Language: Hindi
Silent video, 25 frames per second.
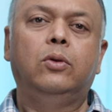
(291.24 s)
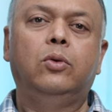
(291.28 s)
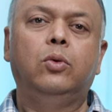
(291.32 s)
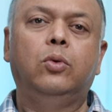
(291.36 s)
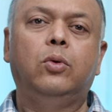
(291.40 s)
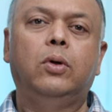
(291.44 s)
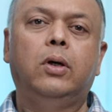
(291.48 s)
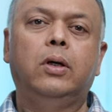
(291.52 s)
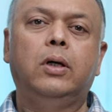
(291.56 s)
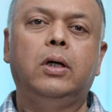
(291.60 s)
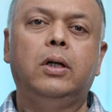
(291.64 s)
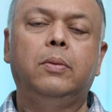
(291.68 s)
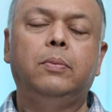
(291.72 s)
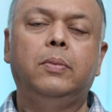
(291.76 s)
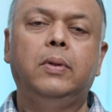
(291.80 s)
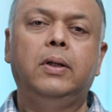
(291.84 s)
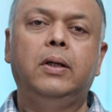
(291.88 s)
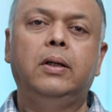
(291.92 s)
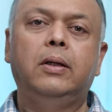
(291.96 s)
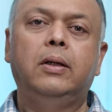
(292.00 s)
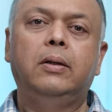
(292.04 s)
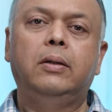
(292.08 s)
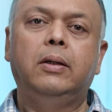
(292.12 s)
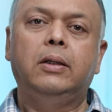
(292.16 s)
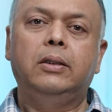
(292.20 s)
तो अगर
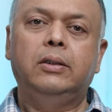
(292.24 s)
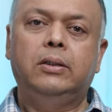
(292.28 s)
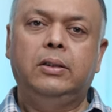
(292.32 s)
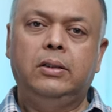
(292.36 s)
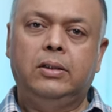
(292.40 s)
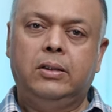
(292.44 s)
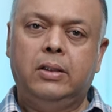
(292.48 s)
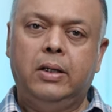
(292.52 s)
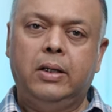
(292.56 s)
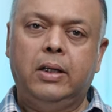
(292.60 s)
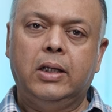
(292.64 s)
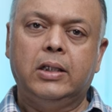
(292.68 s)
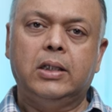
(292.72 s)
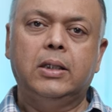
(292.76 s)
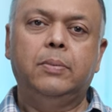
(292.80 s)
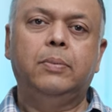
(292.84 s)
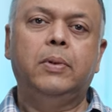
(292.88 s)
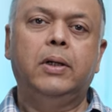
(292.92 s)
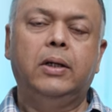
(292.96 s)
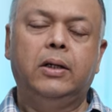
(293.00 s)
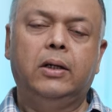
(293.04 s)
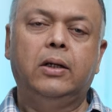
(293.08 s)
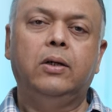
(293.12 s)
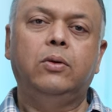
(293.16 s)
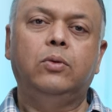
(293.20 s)
मैं जिस तरीके से
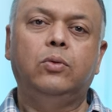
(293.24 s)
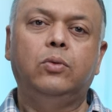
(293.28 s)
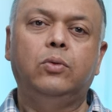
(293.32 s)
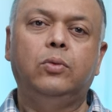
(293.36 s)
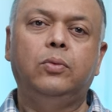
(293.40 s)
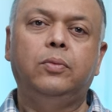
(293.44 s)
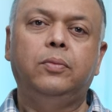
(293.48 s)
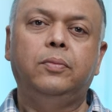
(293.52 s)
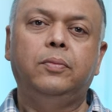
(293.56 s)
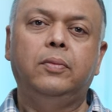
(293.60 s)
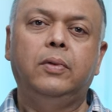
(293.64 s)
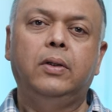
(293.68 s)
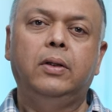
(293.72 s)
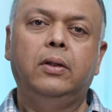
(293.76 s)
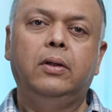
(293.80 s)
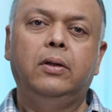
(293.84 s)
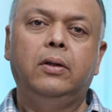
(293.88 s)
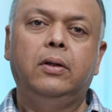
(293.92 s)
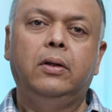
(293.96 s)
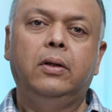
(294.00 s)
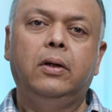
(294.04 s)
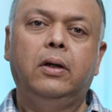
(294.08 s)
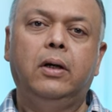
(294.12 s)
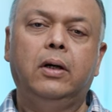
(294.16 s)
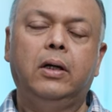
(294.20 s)
बैठा हूँ
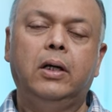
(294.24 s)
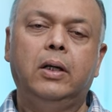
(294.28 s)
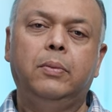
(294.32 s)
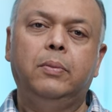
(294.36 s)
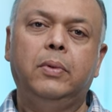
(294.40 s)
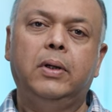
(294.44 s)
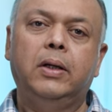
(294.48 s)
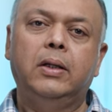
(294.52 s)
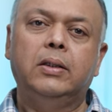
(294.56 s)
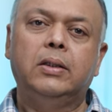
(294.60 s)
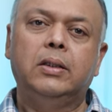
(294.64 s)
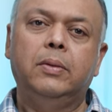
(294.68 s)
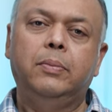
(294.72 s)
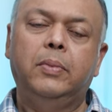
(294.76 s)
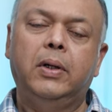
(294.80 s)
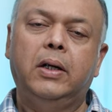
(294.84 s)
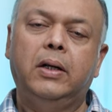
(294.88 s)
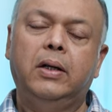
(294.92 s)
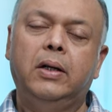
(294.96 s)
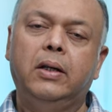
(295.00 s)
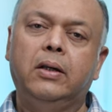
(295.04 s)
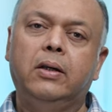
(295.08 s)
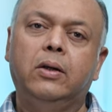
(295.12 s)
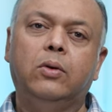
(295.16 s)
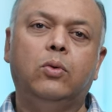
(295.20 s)
अगर मैं ऐसे
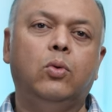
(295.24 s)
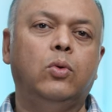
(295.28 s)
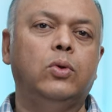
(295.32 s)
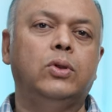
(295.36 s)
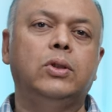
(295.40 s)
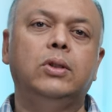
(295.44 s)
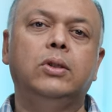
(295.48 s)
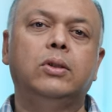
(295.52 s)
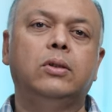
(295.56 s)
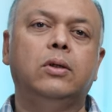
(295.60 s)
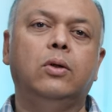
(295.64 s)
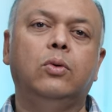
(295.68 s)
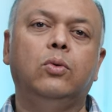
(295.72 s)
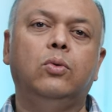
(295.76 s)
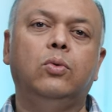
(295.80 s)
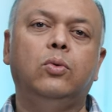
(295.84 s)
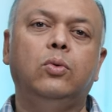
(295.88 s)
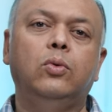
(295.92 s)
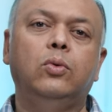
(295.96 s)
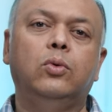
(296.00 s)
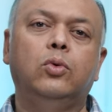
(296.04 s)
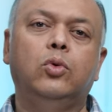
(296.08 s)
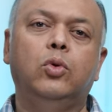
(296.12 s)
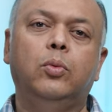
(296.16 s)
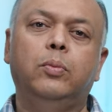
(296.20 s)
बैठने की कोशिश करूँ
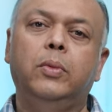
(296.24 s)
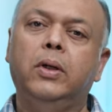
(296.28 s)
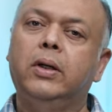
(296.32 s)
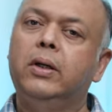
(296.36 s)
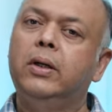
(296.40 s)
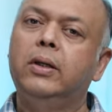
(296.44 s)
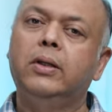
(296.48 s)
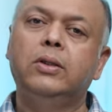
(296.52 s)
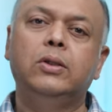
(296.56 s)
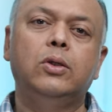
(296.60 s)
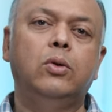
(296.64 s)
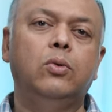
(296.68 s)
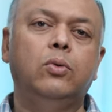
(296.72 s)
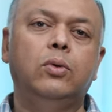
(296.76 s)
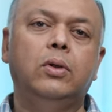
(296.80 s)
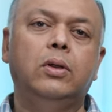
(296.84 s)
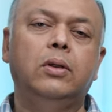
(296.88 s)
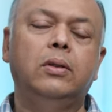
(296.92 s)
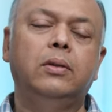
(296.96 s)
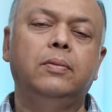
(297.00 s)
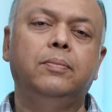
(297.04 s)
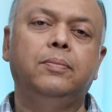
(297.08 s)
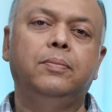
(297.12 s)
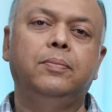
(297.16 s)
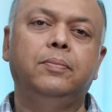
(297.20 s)
तो मैं गिर जाऊँगा
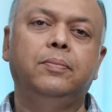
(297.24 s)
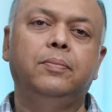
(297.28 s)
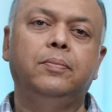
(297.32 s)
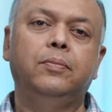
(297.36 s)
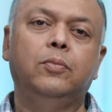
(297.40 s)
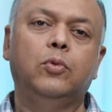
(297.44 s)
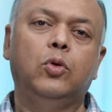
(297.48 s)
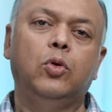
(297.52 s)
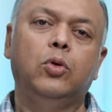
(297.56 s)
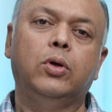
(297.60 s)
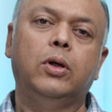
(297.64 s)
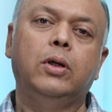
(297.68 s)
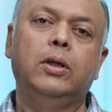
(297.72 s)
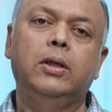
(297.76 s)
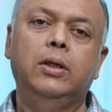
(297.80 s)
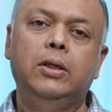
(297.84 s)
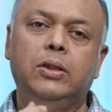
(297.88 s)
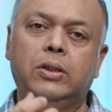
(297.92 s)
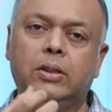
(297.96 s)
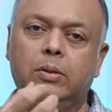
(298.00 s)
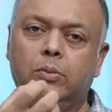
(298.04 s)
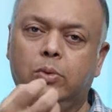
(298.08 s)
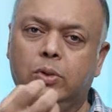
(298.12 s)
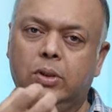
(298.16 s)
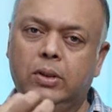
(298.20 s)
क्योंकि
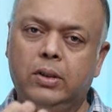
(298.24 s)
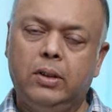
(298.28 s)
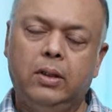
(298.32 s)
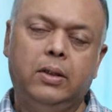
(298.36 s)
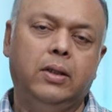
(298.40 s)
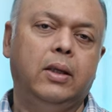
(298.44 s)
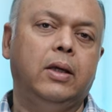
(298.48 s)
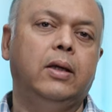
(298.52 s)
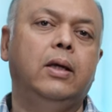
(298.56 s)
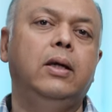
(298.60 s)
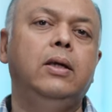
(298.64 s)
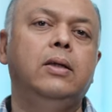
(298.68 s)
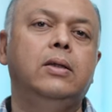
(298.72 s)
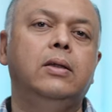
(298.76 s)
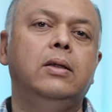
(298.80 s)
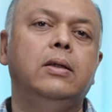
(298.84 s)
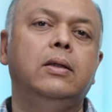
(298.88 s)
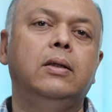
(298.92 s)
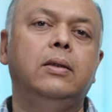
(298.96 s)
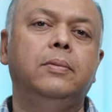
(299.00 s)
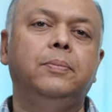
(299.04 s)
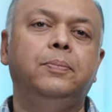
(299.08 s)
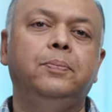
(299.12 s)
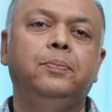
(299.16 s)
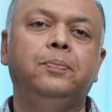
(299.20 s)
नीचे मुझे धरती खींचेगी
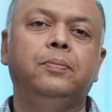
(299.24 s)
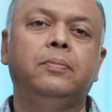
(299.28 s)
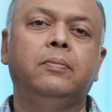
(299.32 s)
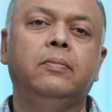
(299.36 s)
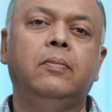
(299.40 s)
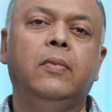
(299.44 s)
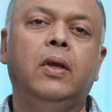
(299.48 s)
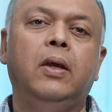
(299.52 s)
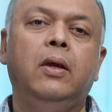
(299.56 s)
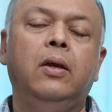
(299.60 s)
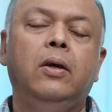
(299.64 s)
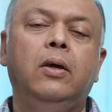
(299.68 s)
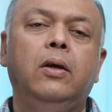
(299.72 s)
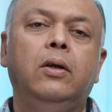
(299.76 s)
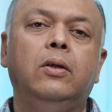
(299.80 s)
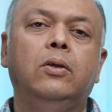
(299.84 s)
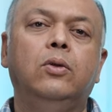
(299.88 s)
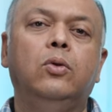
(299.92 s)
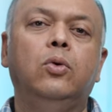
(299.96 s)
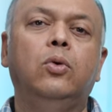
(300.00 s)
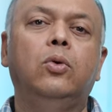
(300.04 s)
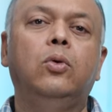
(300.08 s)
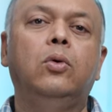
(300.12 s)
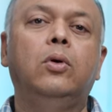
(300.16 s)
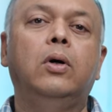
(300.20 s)

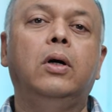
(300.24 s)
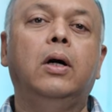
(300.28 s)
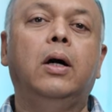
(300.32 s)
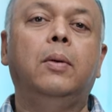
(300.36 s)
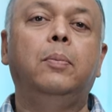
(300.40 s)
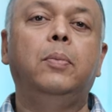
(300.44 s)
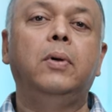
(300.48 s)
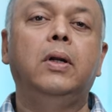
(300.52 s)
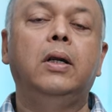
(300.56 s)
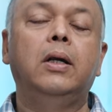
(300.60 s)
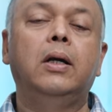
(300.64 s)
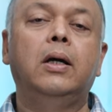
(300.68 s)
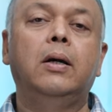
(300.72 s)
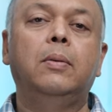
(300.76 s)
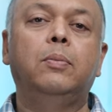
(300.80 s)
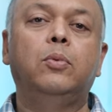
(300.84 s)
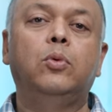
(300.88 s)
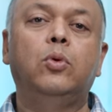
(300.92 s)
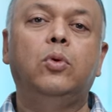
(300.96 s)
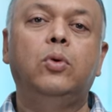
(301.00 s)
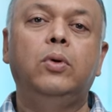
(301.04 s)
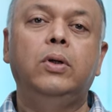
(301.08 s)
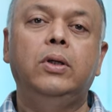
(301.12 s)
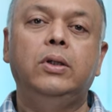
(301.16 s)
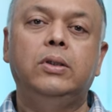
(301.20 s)
तो अपने आप
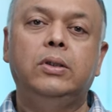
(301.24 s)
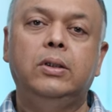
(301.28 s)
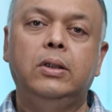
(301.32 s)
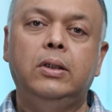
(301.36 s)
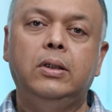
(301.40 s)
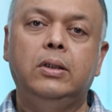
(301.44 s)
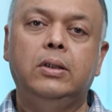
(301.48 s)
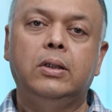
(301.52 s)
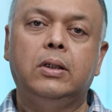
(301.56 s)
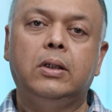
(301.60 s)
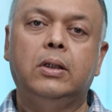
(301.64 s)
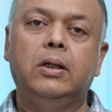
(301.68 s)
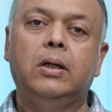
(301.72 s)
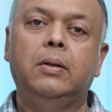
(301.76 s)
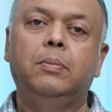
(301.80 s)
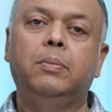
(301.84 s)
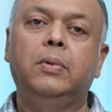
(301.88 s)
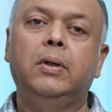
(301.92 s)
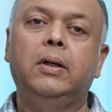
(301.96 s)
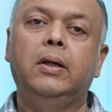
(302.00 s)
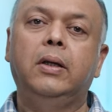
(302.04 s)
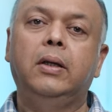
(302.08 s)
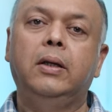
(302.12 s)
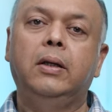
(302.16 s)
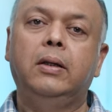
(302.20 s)
को इसी जगह पे